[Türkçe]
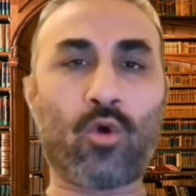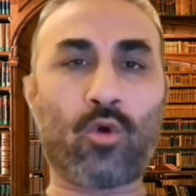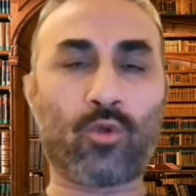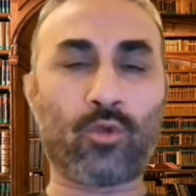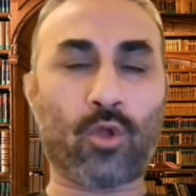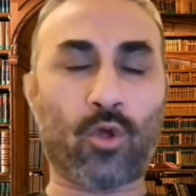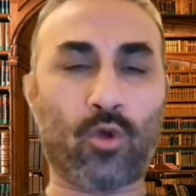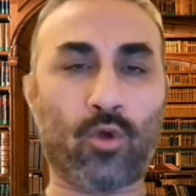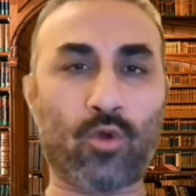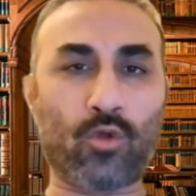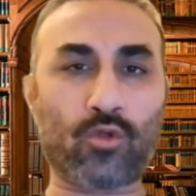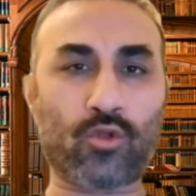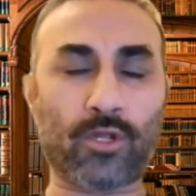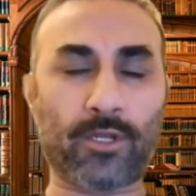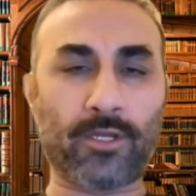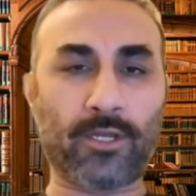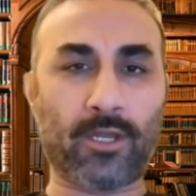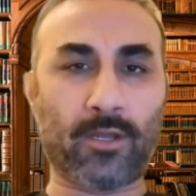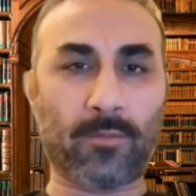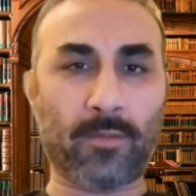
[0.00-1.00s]
Ona
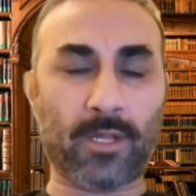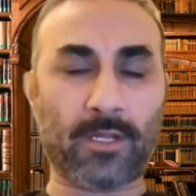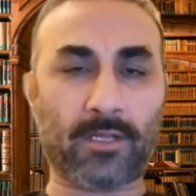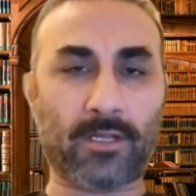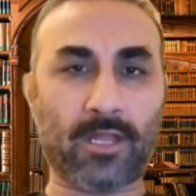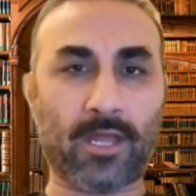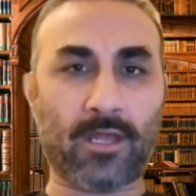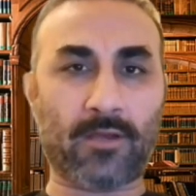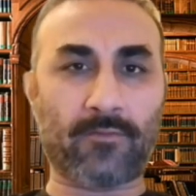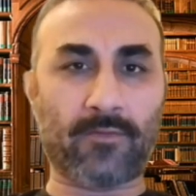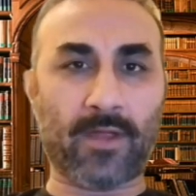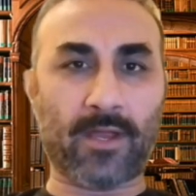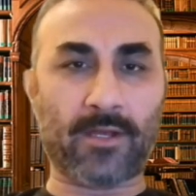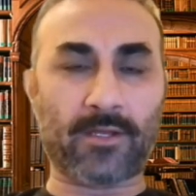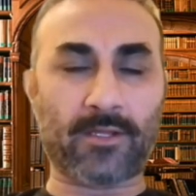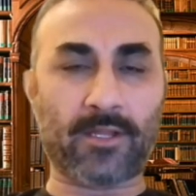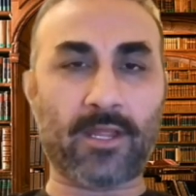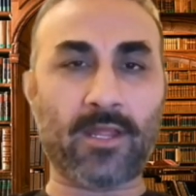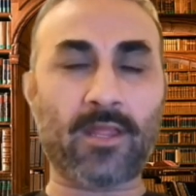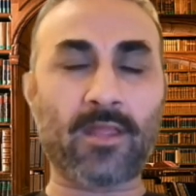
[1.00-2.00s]
onca nimetler
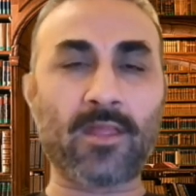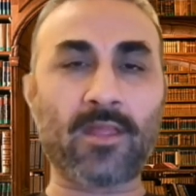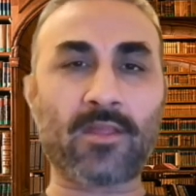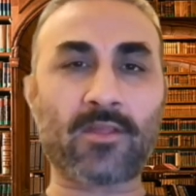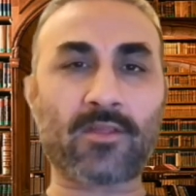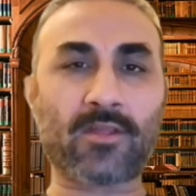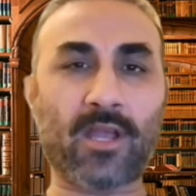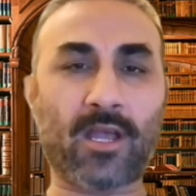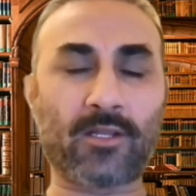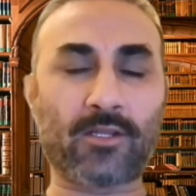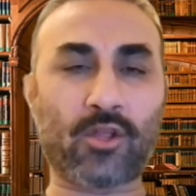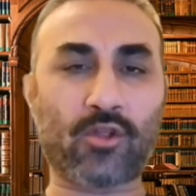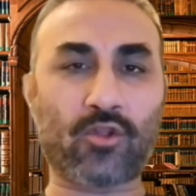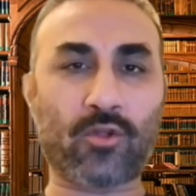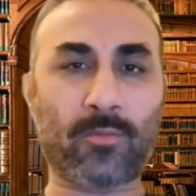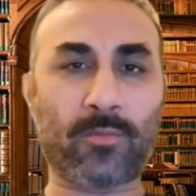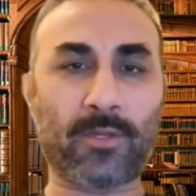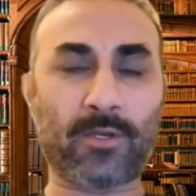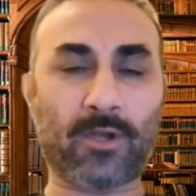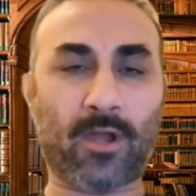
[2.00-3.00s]
verdi.
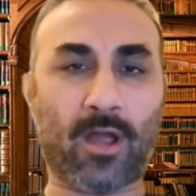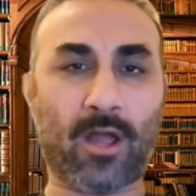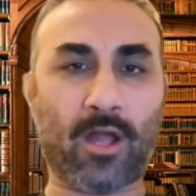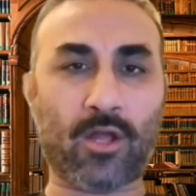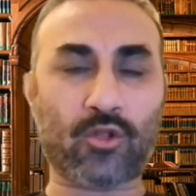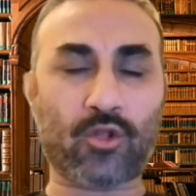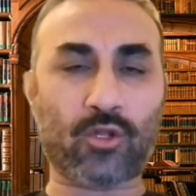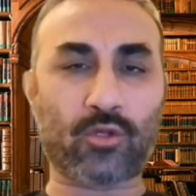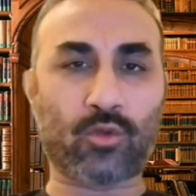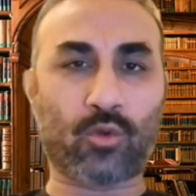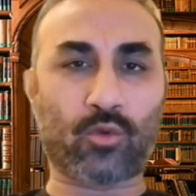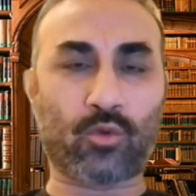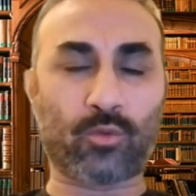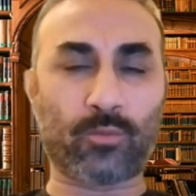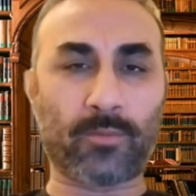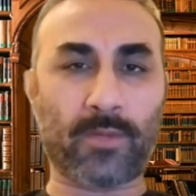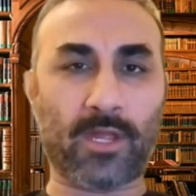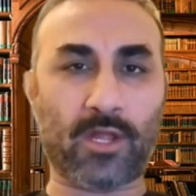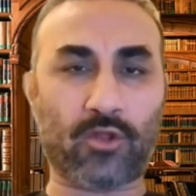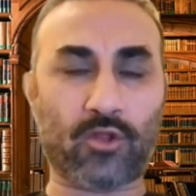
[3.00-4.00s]
Sadece bir ağaca
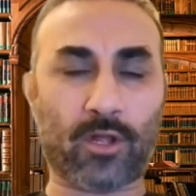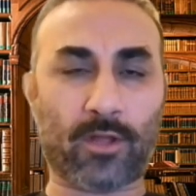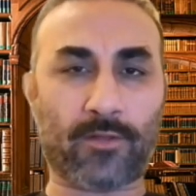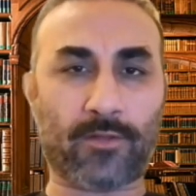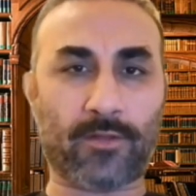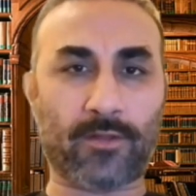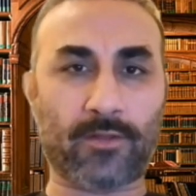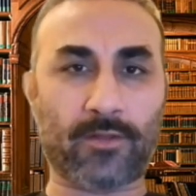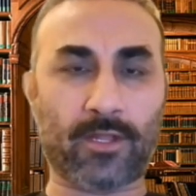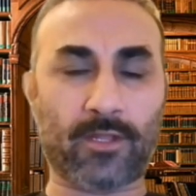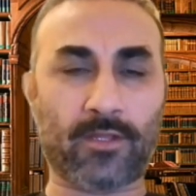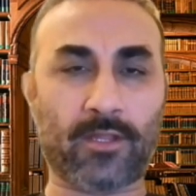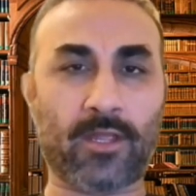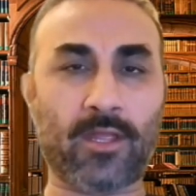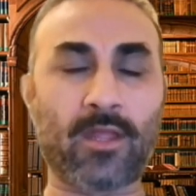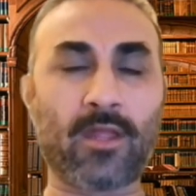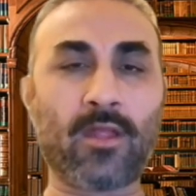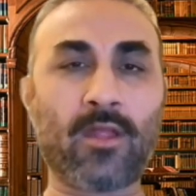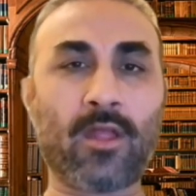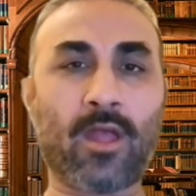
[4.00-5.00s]
dokunmayacaksın
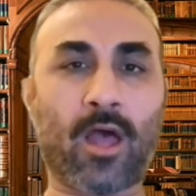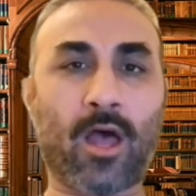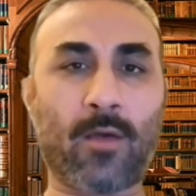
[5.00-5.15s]
dedi.